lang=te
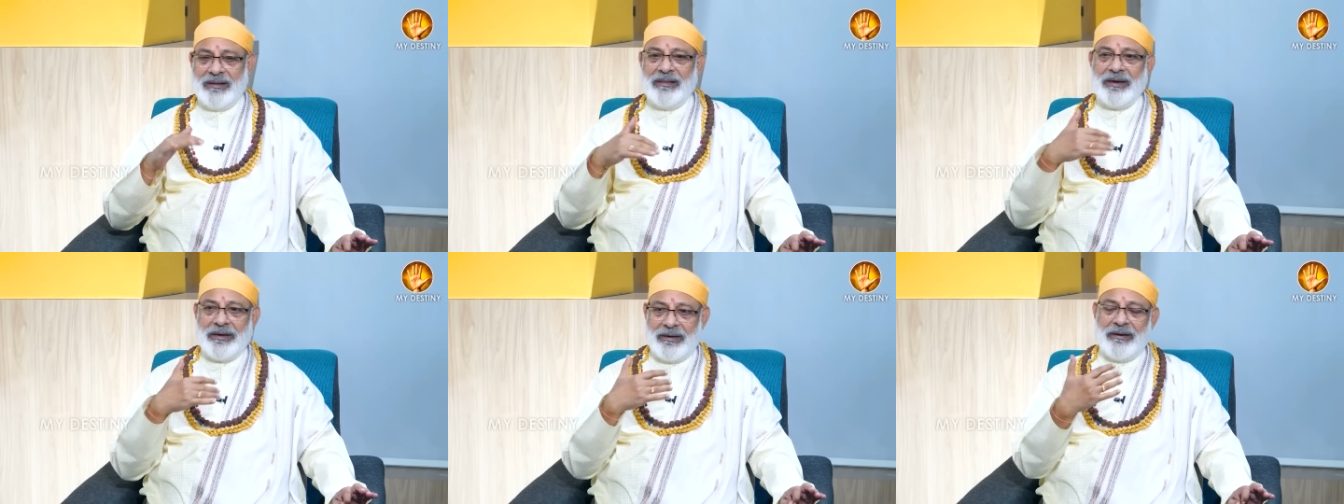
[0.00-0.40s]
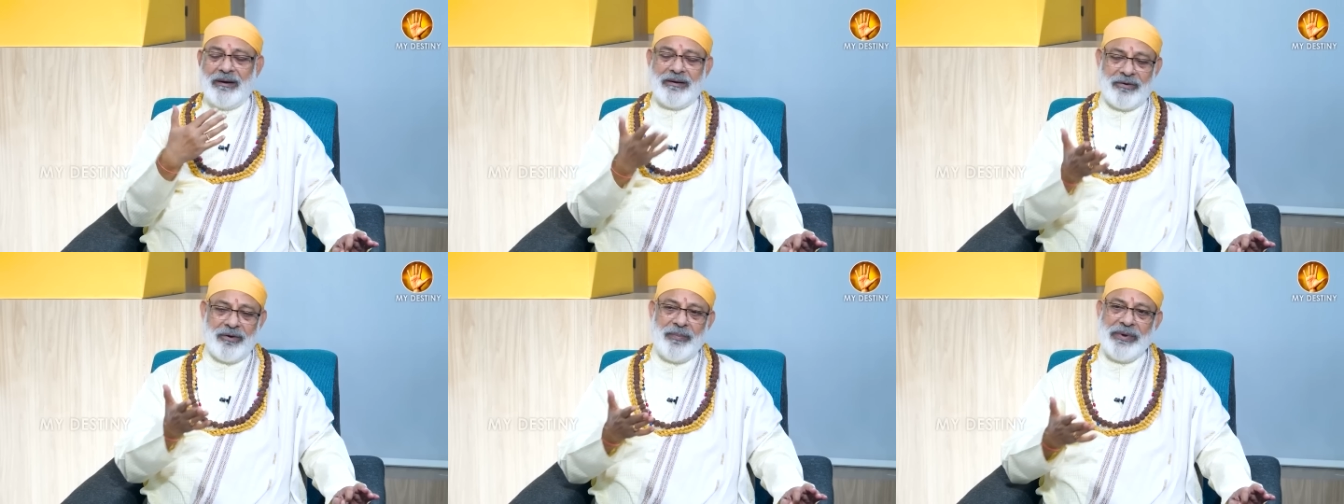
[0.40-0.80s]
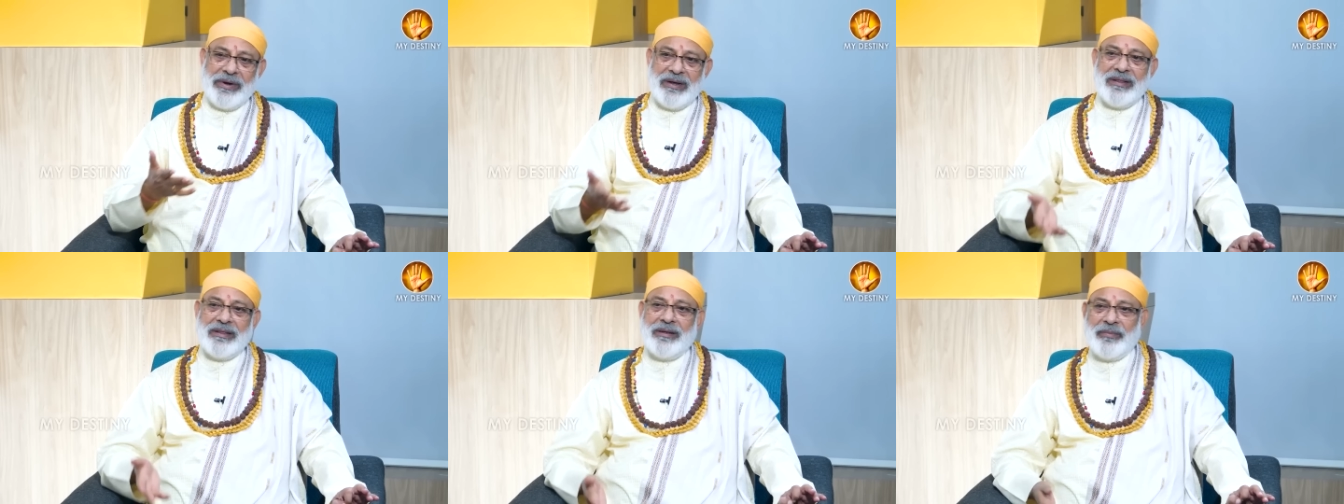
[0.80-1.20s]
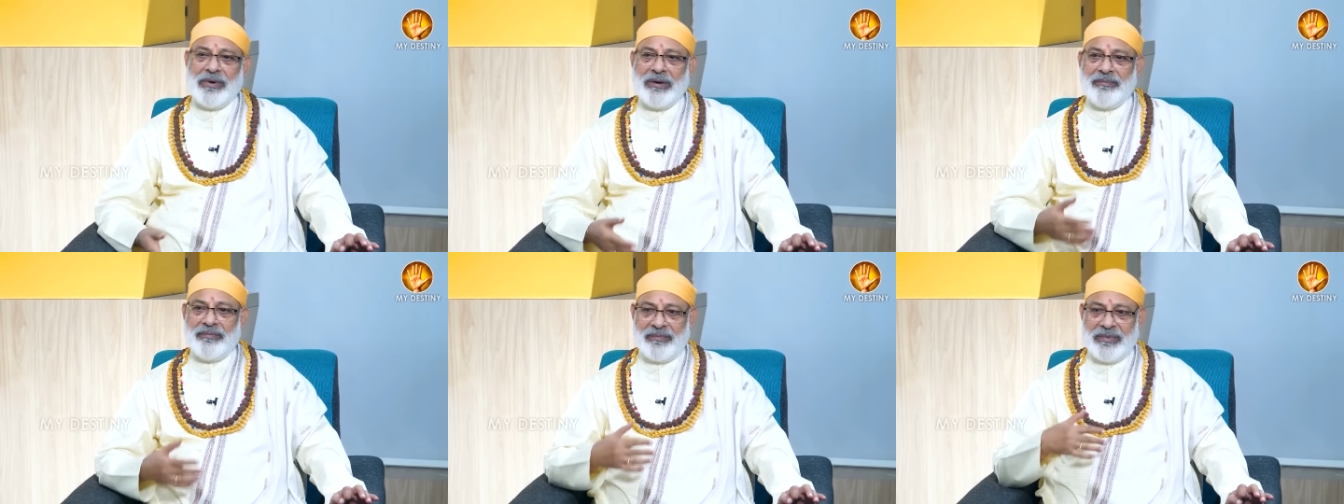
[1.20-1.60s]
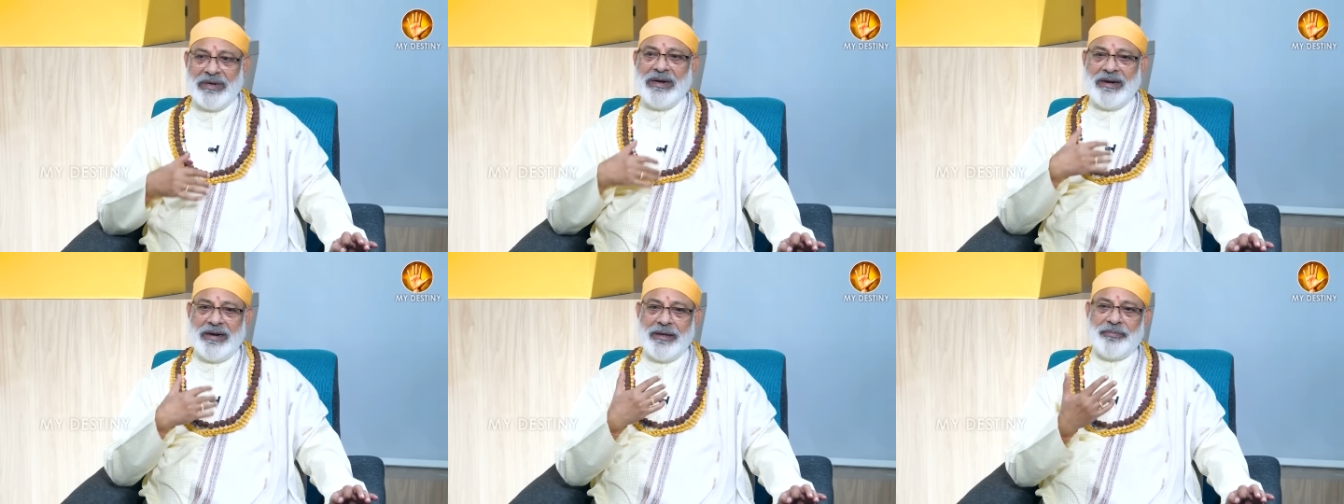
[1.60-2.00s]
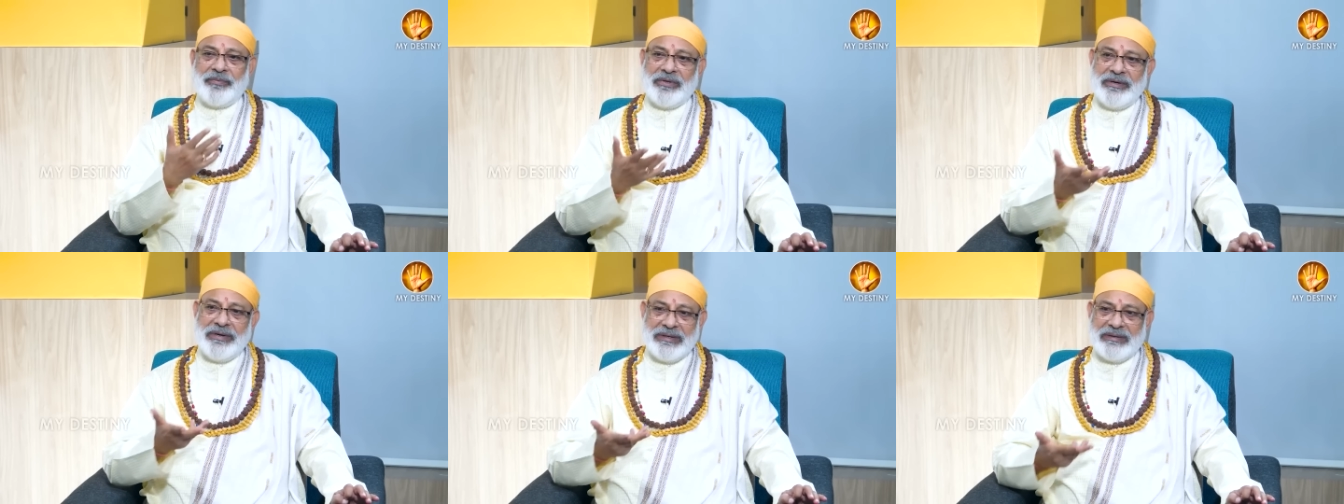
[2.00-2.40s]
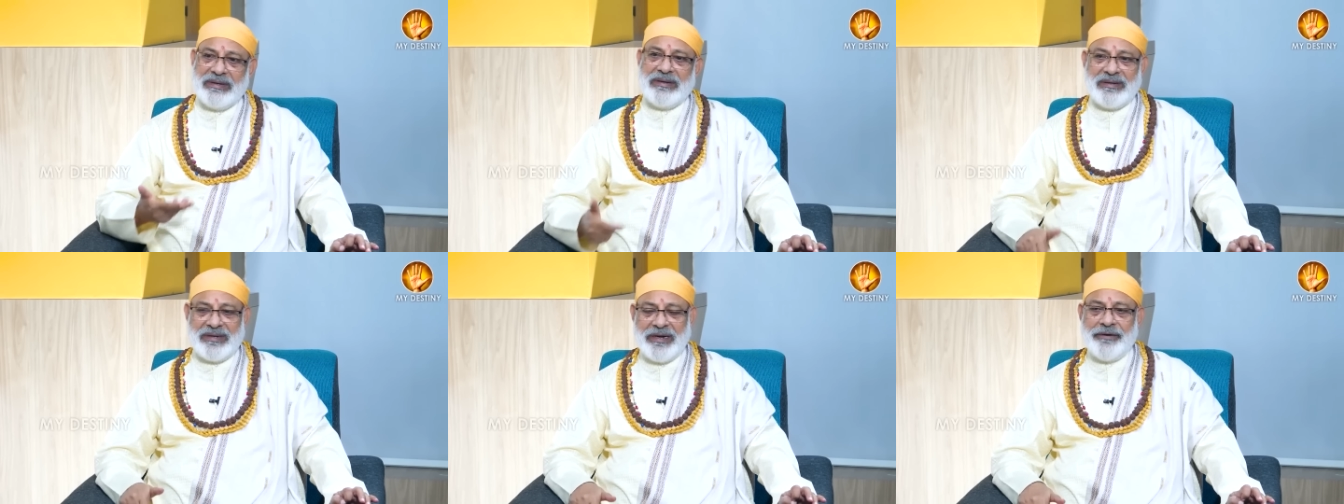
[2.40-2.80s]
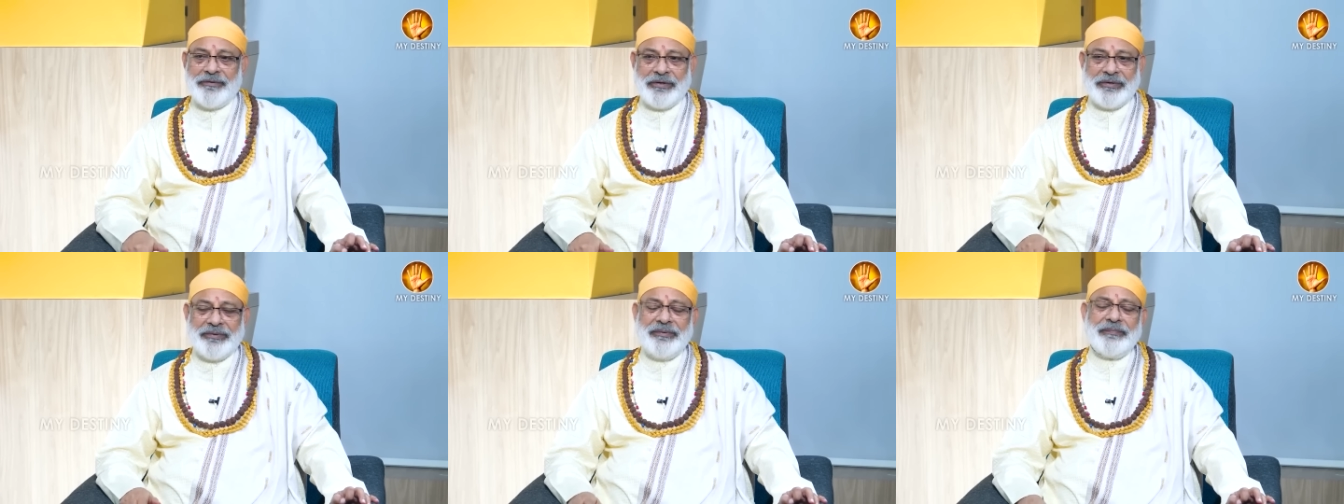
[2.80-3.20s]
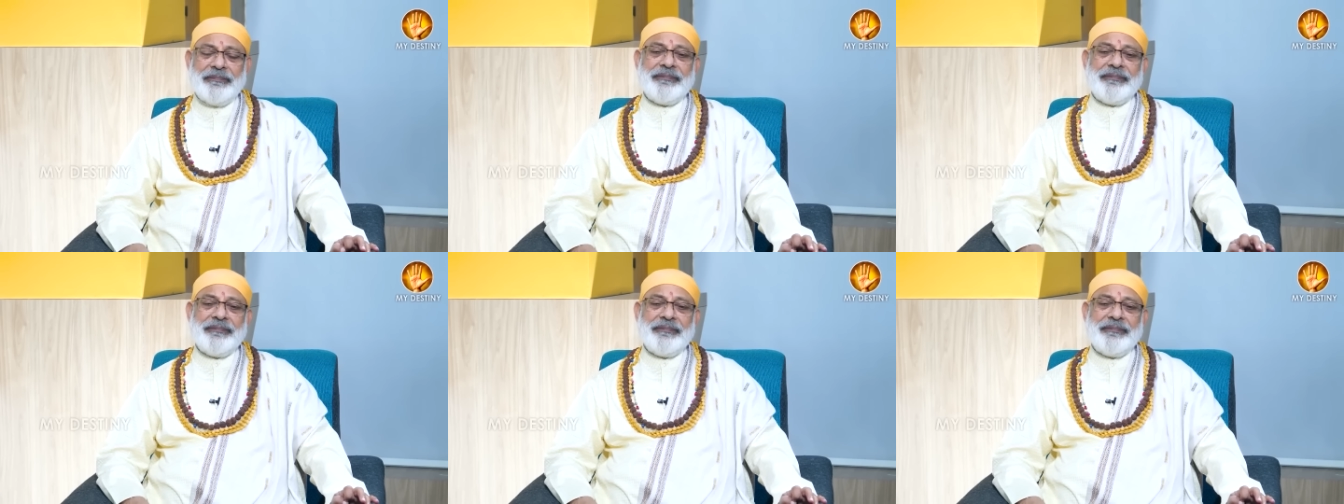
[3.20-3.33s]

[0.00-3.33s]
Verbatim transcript: దట్ ఆ టాపిక్ అంతా మనం ఇన్ డెప్త్ డిస్కస్ చేయవచ్చు